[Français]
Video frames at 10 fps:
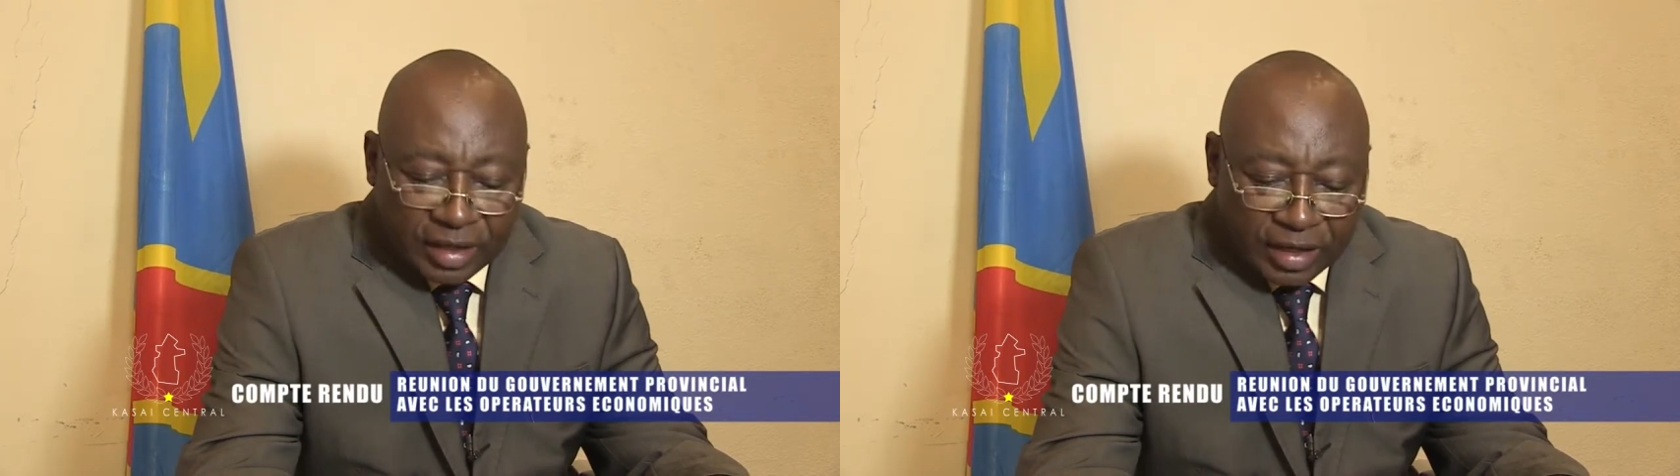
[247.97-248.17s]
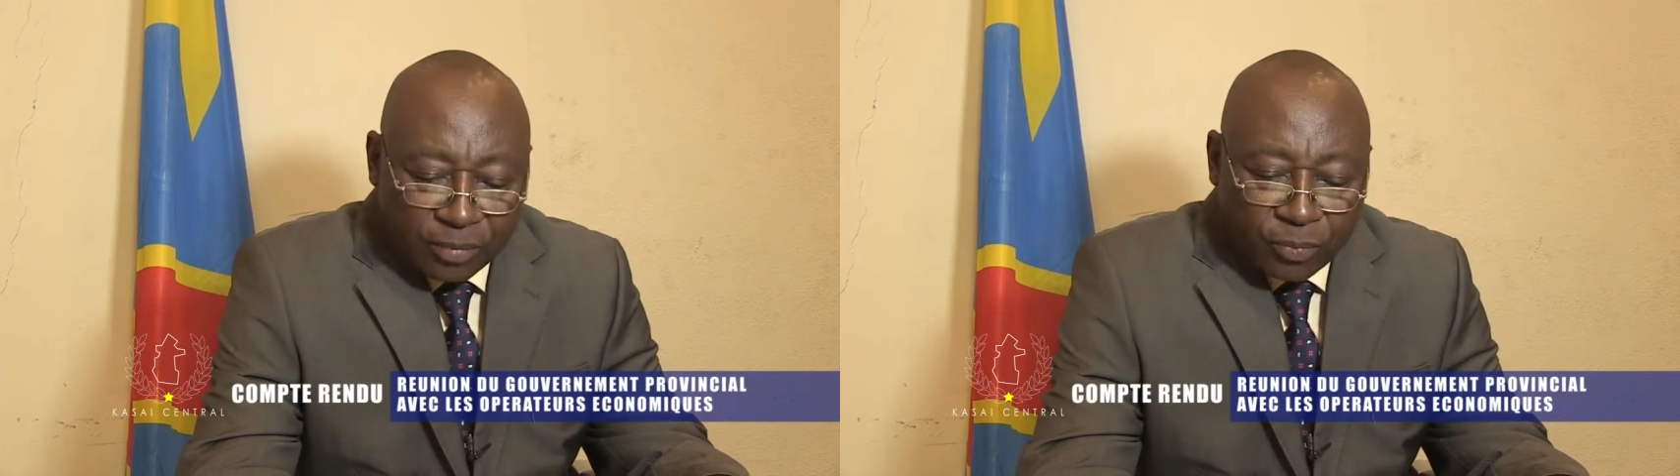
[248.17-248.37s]

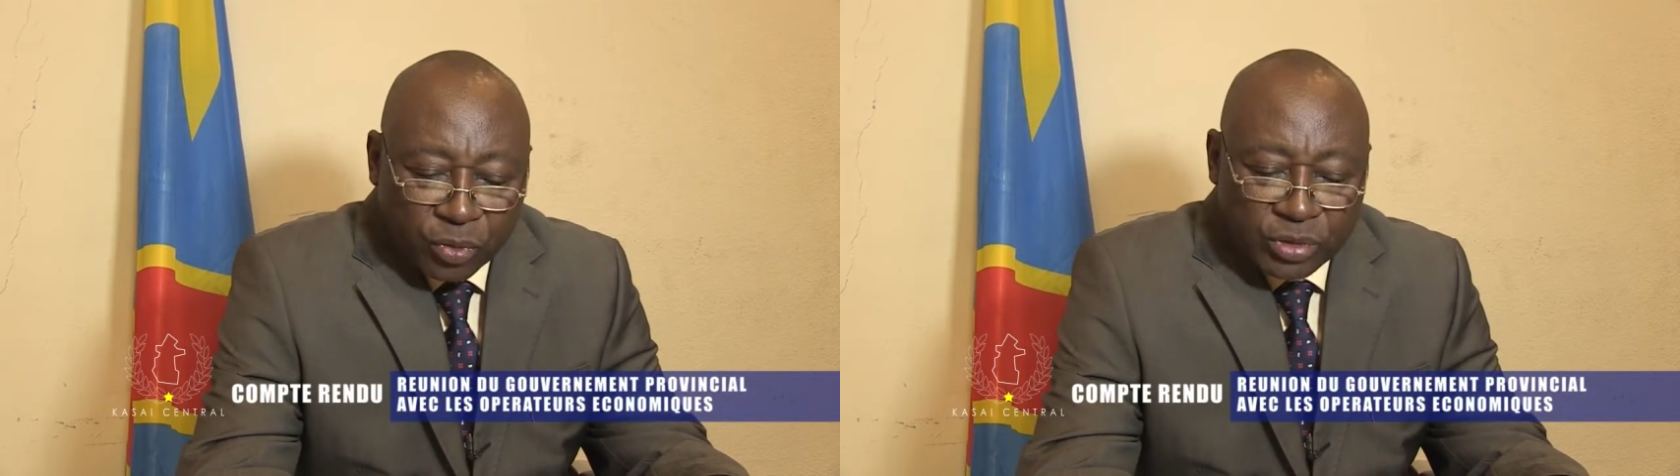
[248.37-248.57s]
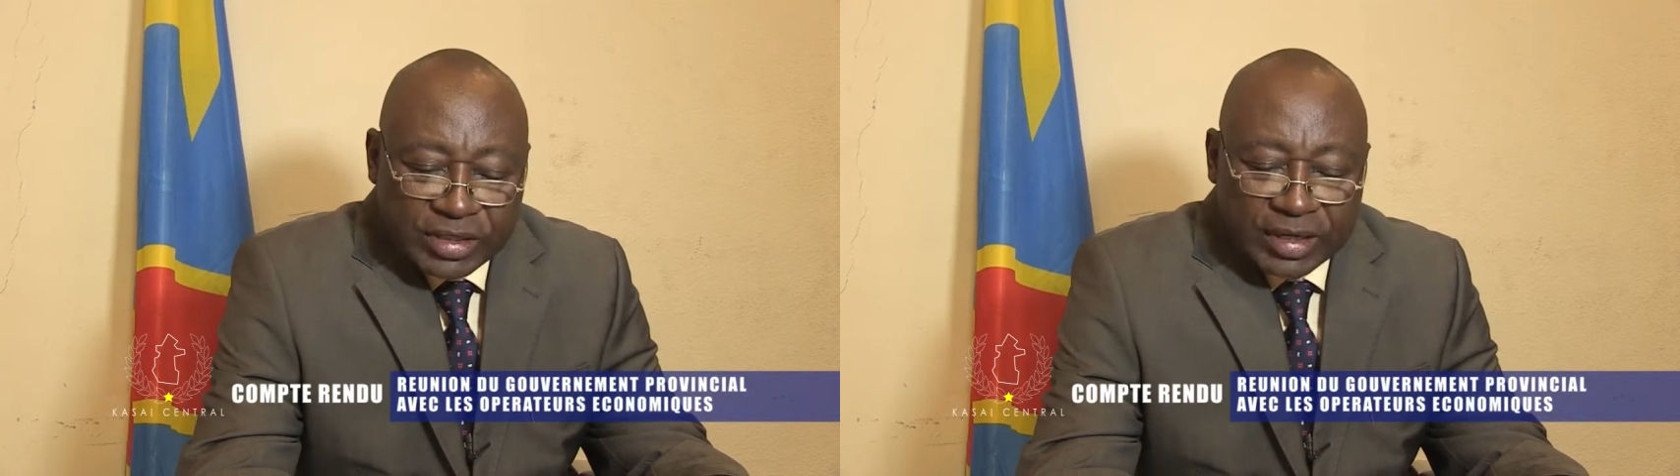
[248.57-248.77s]

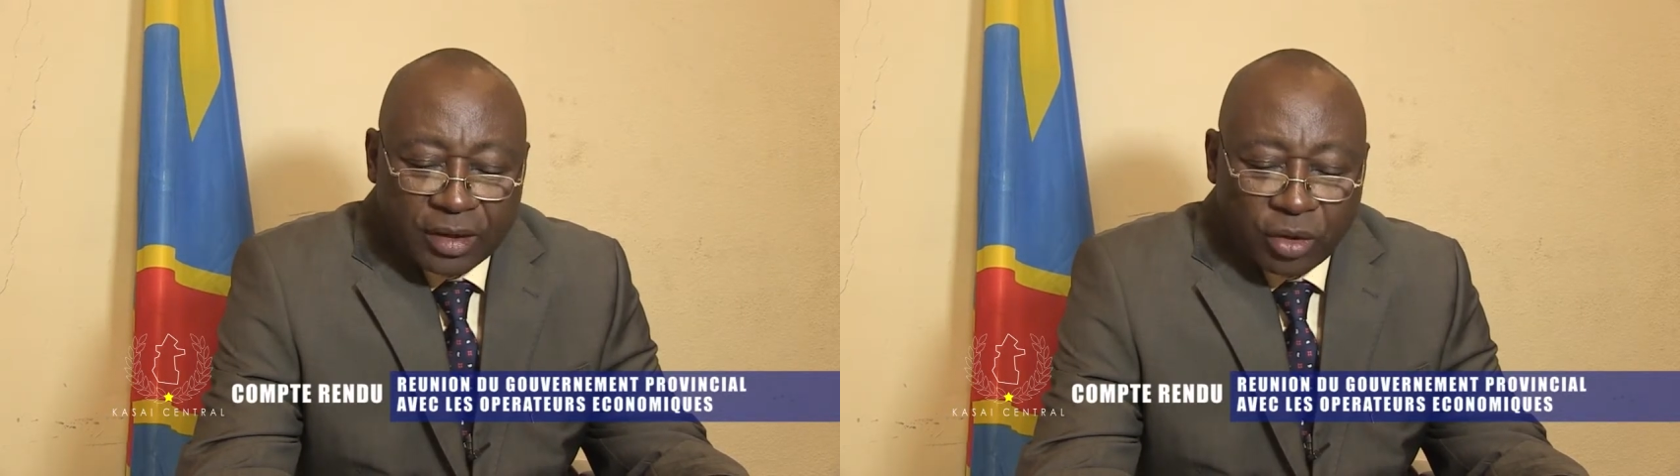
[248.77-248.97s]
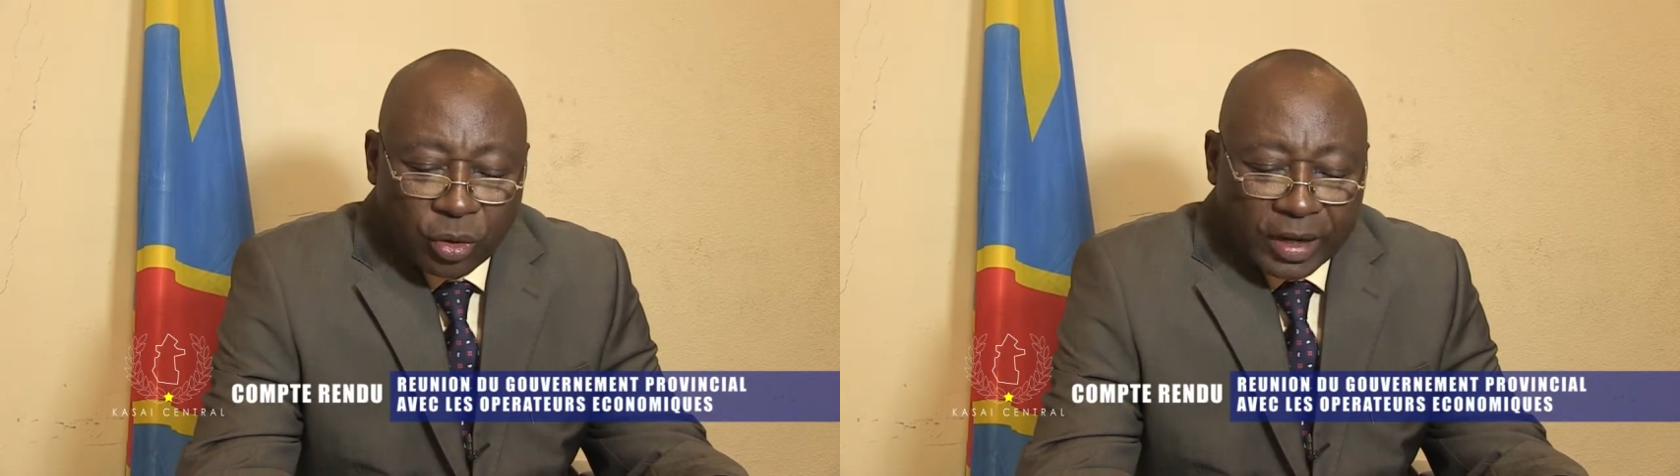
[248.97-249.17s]
imposés
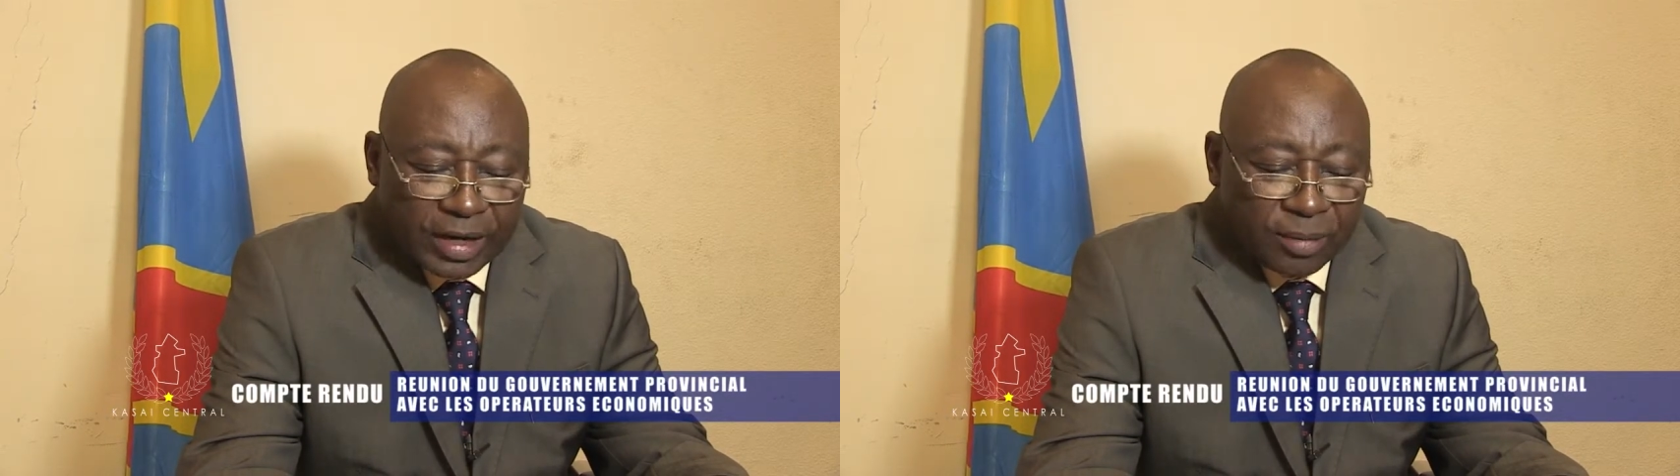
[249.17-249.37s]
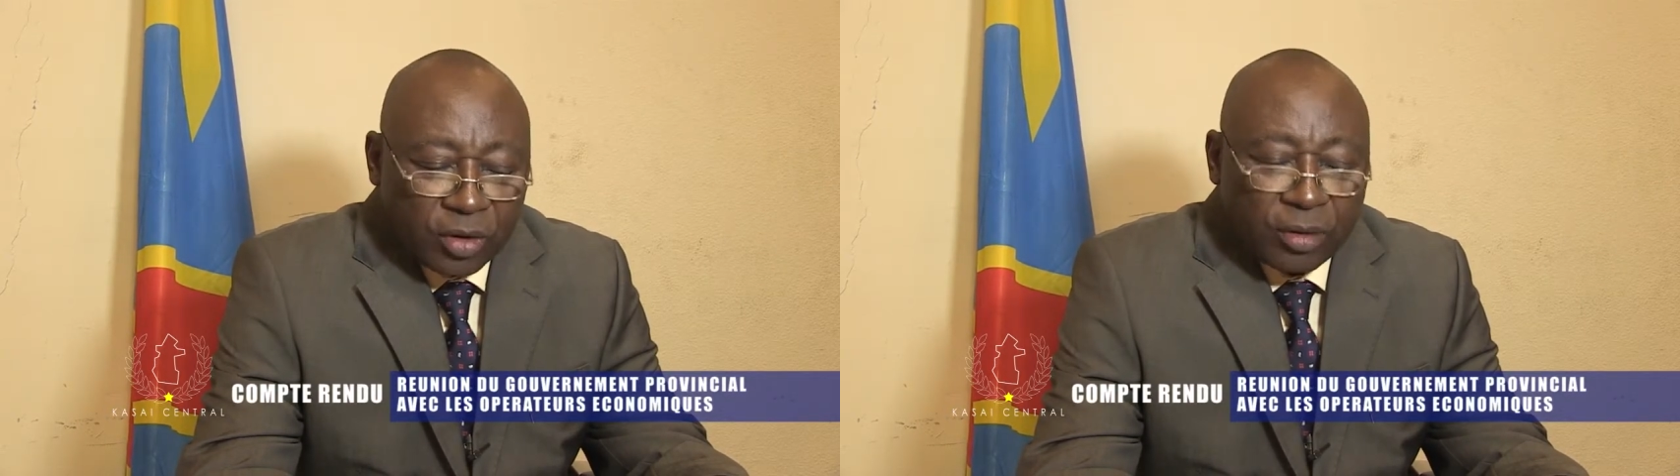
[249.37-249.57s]

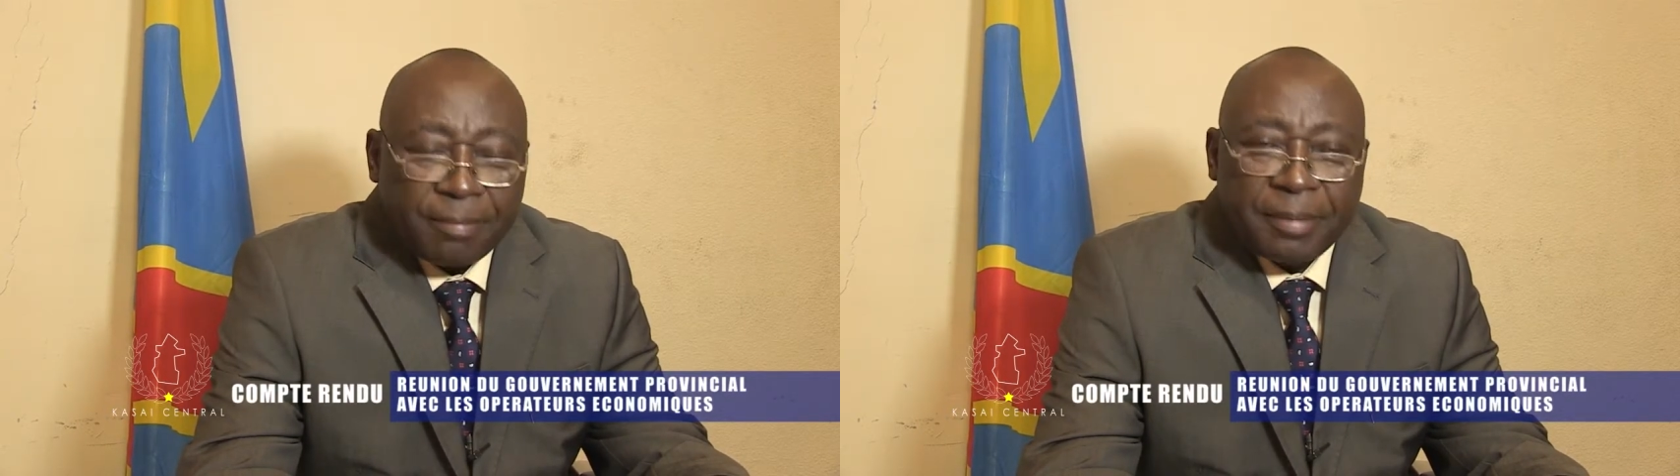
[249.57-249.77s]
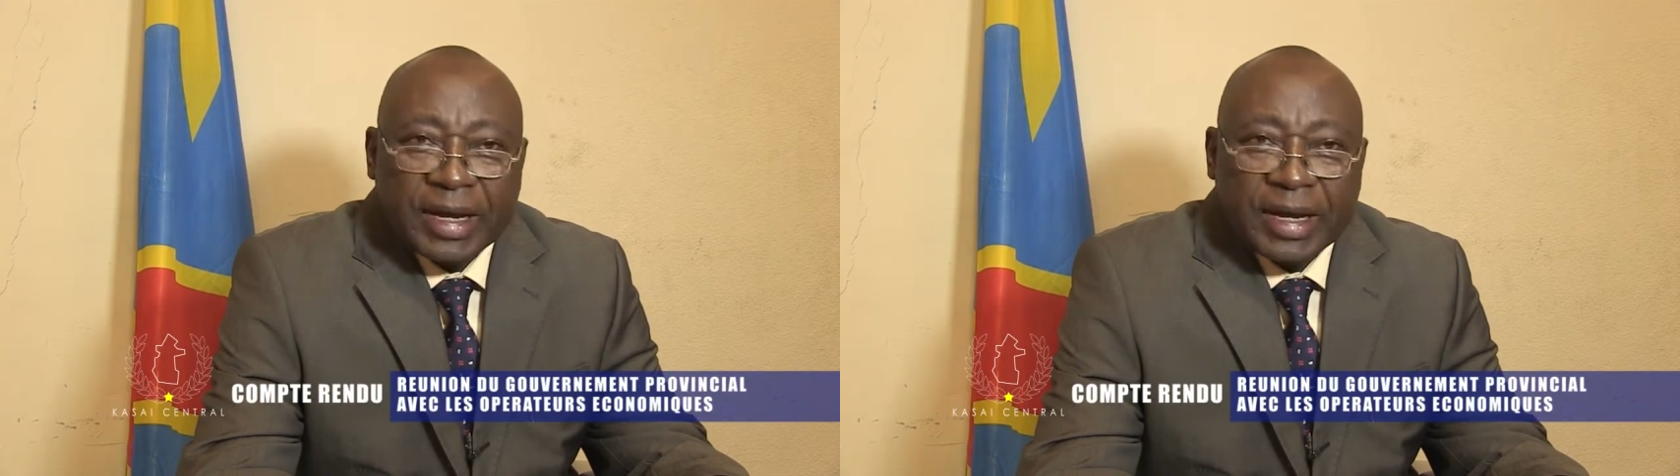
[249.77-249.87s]
localement